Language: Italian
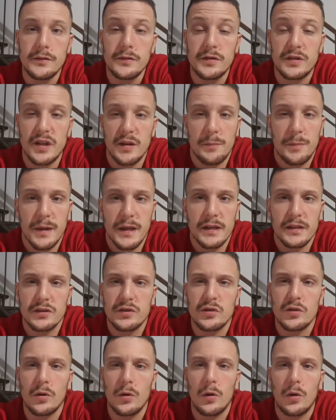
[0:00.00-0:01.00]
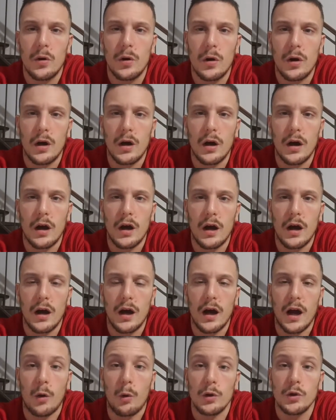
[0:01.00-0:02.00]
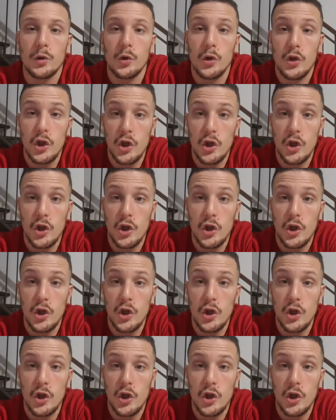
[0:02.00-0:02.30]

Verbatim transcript: Se penso a quando